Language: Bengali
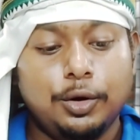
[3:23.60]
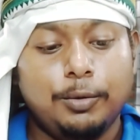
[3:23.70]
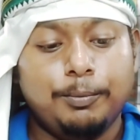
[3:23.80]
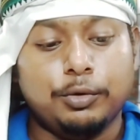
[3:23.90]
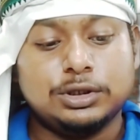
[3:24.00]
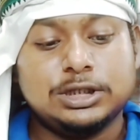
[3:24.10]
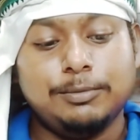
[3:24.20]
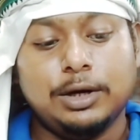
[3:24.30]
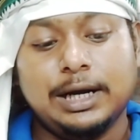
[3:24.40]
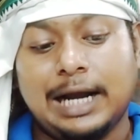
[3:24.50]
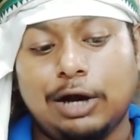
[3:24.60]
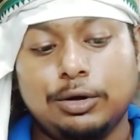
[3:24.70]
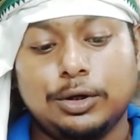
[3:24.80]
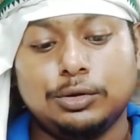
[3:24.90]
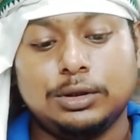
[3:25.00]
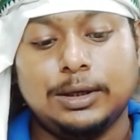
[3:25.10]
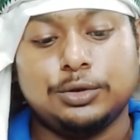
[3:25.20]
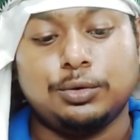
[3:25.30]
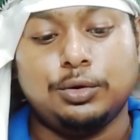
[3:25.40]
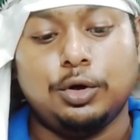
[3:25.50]
পশ্চিমবঙ্গে নাগরিকত্ব দেওয়া
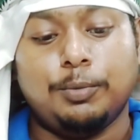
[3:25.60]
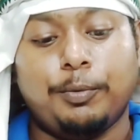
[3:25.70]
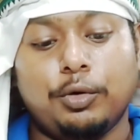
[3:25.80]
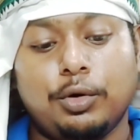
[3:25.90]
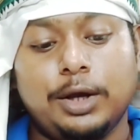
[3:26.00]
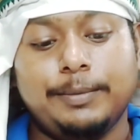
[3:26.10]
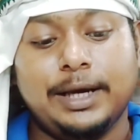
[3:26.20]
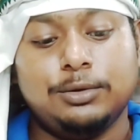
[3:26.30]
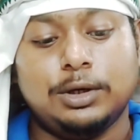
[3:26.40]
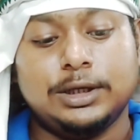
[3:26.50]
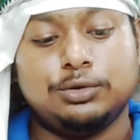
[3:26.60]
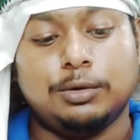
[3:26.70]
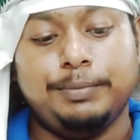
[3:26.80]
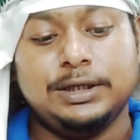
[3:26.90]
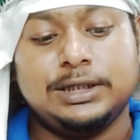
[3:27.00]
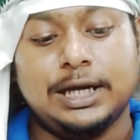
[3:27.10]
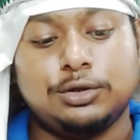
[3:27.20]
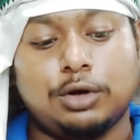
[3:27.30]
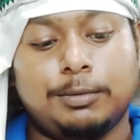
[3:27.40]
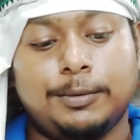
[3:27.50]
শুরু হলো পনেরোই মে দু হাজার চব্বিশে
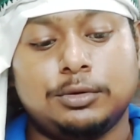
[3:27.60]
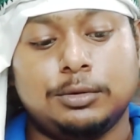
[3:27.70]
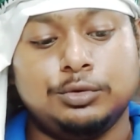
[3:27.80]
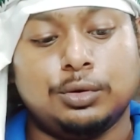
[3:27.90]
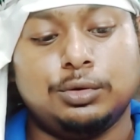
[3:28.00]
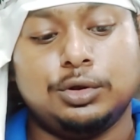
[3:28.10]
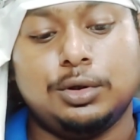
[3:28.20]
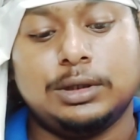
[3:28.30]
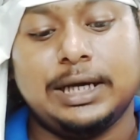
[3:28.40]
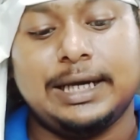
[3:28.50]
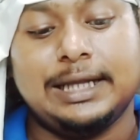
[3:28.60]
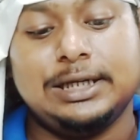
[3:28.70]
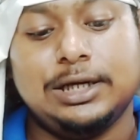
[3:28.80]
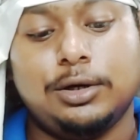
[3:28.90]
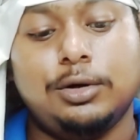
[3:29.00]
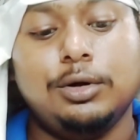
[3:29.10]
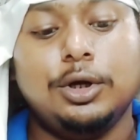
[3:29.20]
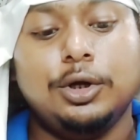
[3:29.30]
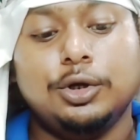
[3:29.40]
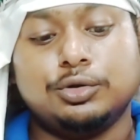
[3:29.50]
সর্বপ্রথম চোদ্দো জনকে কেন্দ্রীয়
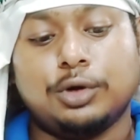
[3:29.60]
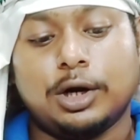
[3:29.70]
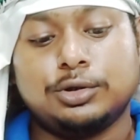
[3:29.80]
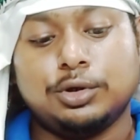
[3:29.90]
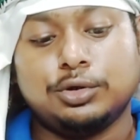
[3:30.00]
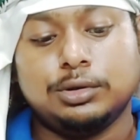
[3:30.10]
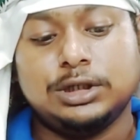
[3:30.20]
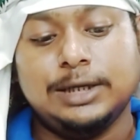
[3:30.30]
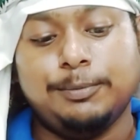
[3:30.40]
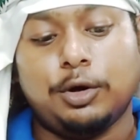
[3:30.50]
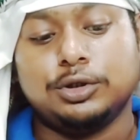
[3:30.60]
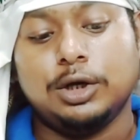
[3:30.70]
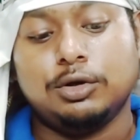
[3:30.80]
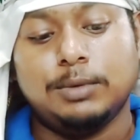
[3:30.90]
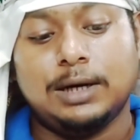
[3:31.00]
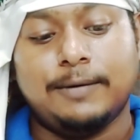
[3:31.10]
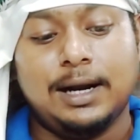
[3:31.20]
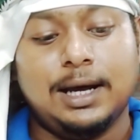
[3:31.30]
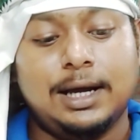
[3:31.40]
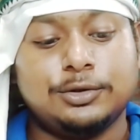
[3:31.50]
স্বরাষ্ট্র সচিব অজয় কুমার
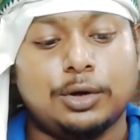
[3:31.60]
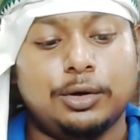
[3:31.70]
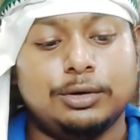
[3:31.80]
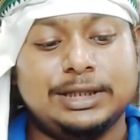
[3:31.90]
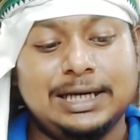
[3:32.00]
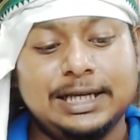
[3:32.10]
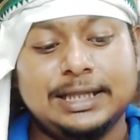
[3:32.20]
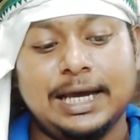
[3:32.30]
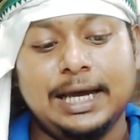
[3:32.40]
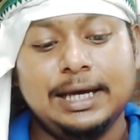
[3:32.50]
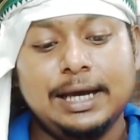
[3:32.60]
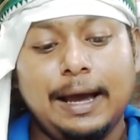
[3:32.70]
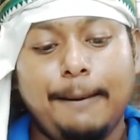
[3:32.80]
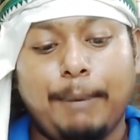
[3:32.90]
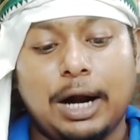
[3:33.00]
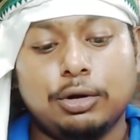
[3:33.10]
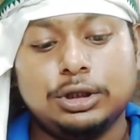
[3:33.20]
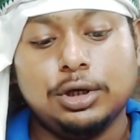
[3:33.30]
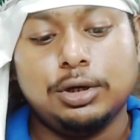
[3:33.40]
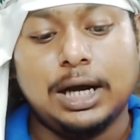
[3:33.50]
ভাল্লা স্বয়ং দিল্লিতে
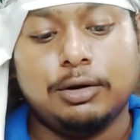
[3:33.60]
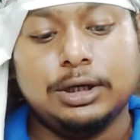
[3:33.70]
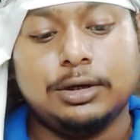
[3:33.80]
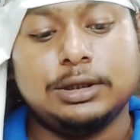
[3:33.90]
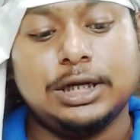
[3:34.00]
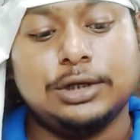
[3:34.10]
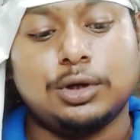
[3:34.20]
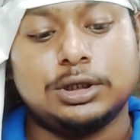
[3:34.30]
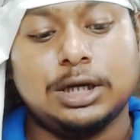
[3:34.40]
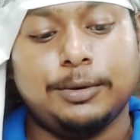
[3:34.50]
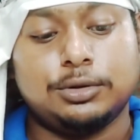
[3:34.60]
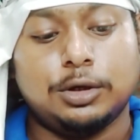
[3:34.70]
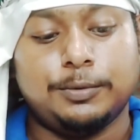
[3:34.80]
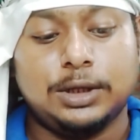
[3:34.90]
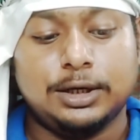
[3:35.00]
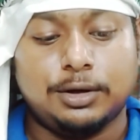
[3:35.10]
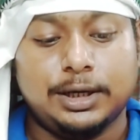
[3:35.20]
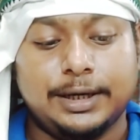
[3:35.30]
ভারতীয় নাগরিকত্বের শংসাপত্র প্রদান করেন